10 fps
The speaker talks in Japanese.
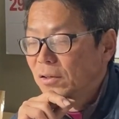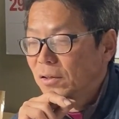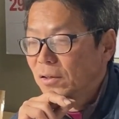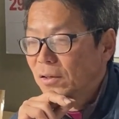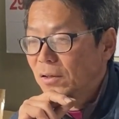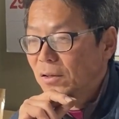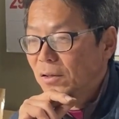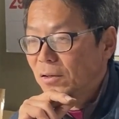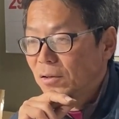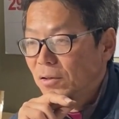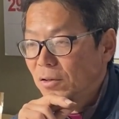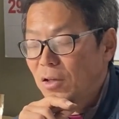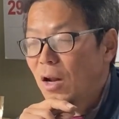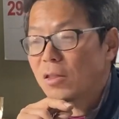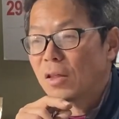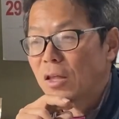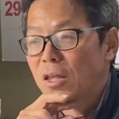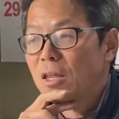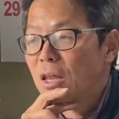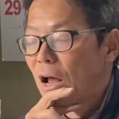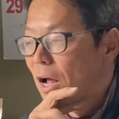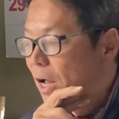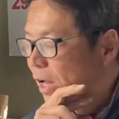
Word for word: あニラねニラじゃないキニラ